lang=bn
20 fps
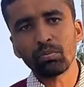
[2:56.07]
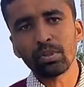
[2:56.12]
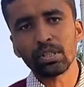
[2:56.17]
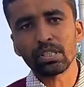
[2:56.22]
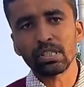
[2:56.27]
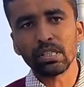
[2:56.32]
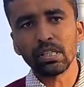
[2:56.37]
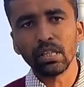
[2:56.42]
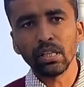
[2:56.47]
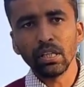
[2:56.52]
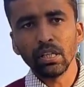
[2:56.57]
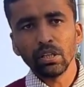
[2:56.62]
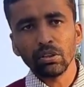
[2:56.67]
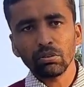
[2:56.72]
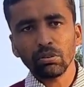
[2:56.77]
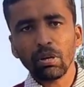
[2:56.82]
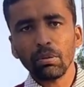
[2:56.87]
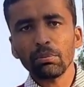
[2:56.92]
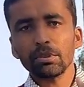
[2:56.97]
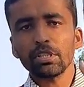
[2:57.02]
একটু বেশি
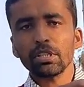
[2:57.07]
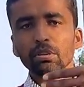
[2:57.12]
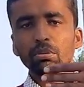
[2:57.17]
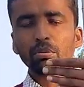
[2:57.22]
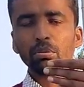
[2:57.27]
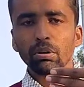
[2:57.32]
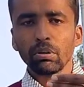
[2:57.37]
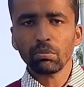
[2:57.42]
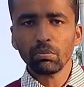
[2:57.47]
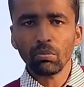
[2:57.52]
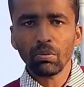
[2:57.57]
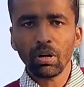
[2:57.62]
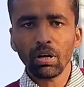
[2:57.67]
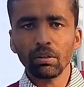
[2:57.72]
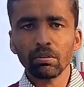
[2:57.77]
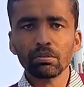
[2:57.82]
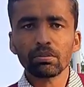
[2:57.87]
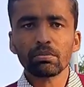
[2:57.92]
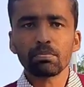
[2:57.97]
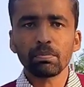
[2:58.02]
তো আমি যেহেতু একটু
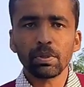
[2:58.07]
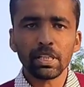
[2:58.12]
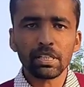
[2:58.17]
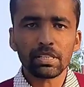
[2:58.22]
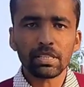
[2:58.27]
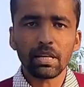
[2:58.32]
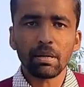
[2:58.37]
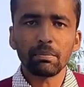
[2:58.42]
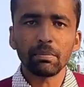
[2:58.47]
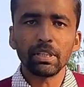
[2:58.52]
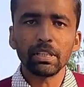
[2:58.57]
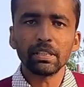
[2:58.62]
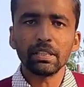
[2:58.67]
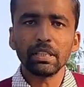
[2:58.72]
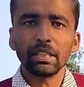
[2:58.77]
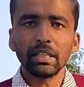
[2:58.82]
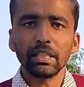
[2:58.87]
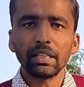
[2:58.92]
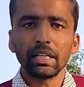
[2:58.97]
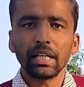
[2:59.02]
মানে সামনের
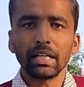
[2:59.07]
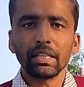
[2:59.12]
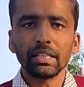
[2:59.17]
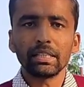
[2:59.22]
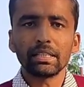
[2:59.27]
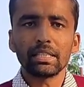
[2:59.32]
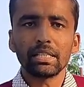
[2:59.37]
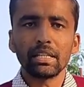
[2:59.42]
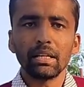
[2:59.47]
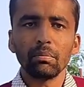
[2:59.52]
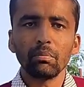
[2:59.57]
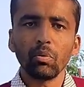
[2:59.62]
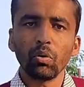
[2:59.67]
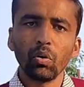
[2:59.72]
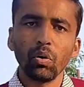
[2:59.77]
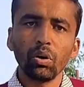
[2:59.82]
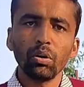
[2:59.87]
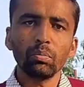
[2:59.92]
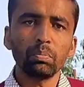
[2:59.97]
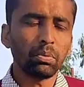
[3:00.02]
দিকে লাগিয়েছিলাম
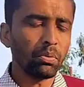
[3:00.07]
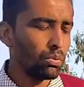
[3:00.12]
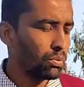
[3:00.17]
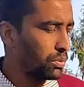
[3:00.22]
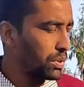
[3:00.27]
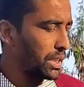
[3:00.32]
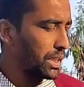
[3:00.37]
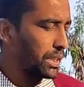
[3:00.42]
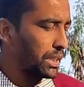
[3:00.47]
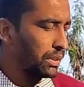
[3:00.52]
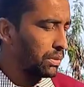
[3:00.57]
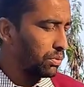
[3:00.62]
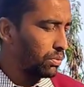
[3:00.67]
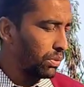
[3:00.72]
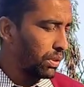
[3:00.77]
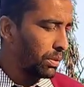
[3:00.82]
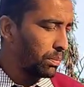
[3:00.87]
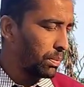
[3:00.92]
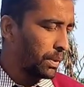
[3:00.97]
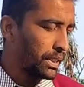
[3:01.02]
অল্প রোদেই
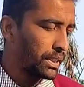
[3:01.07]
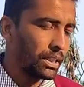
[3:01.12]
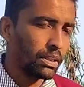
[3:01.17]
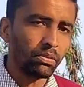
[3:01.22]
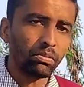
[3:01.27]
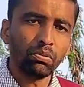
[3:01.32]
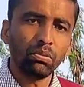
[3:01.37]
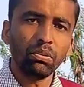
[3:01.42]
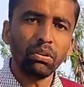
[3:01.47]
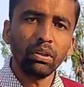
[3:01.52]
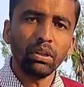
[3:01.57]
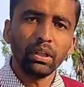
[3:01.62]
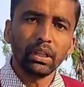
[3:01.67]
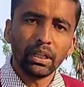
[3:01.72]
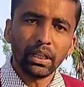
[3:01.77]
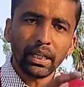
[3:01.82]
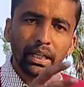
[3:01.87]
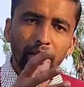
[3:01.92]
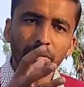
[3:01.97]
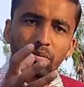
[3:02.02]
কিন্তু এর পাতাগুলো
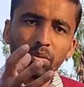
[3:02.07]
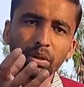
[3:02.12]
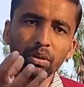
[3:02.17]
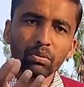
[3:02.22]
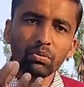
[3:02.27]
একটু